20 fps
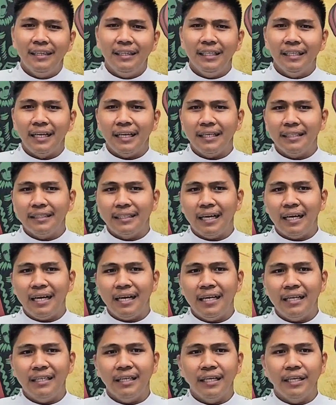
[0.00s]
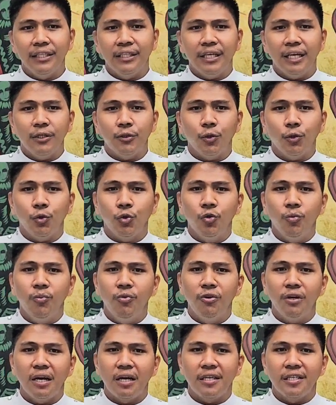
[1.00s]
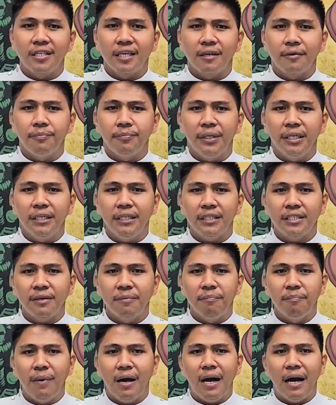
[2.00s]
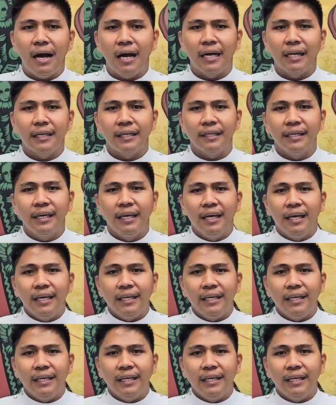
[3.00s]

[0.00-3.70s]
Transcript: Tirekta dagiti agtutubo ng agserbi ti simbaan,